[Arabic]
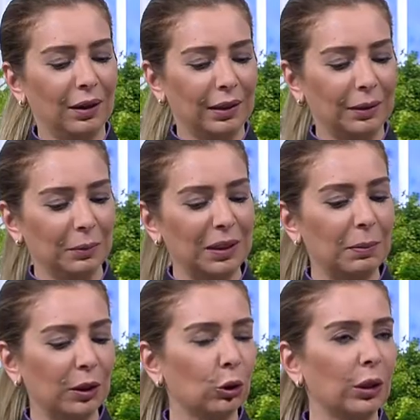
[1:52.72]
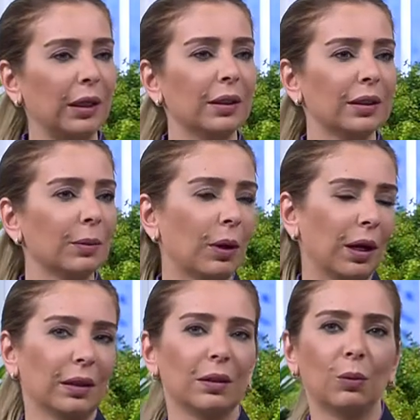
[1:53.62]
ف... بس برضه يعني زي ما
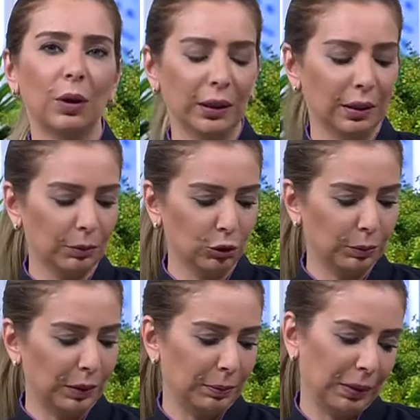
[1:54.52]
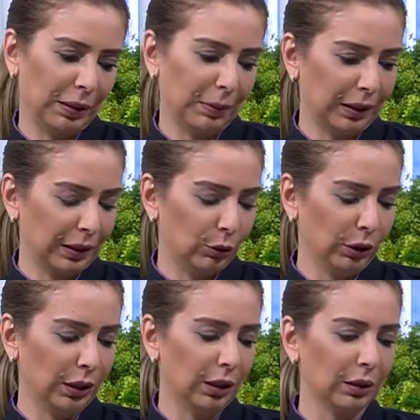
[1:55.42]
قالت روان احنا مش ب... انا بحكي انه
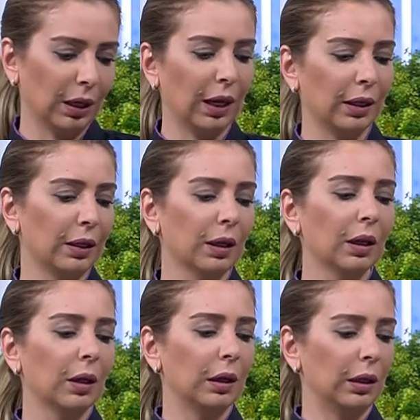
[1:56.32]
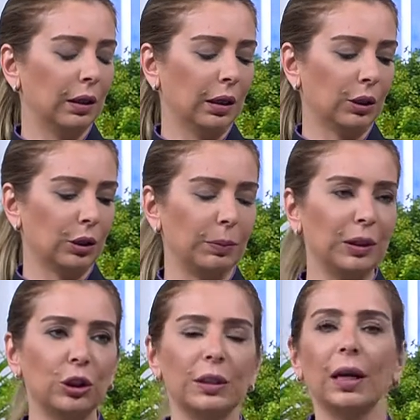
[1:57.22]
احنا نحضر حالنا
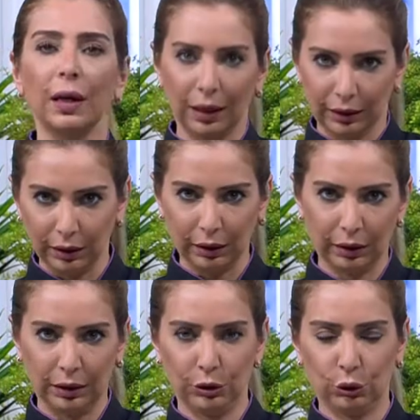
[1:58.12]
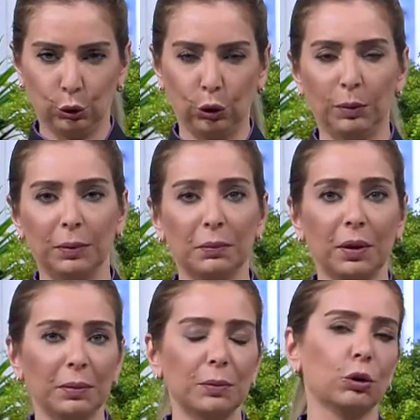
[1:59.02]
بشيء يسهل علينا صح. الشغل
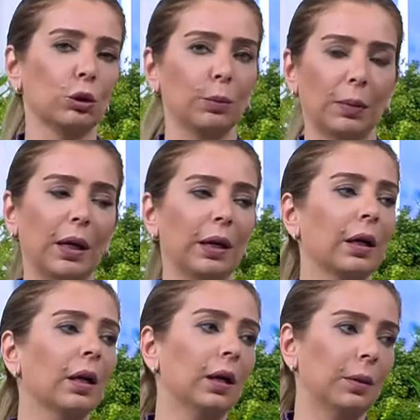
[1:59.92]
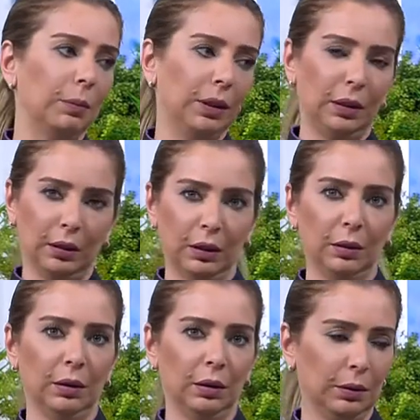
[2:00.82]
بالمطبخ بس مش انه نبالغ بال
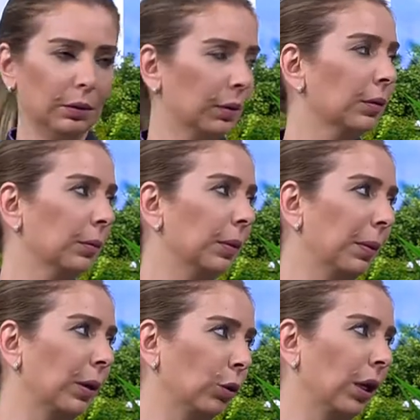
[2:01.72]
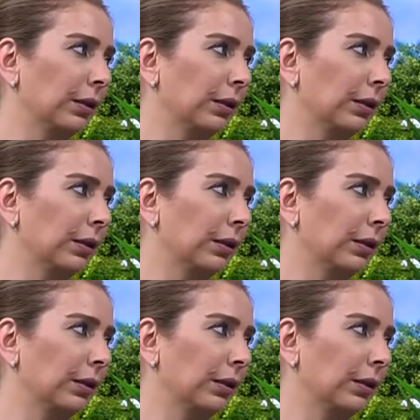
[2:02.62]
بالمأكولات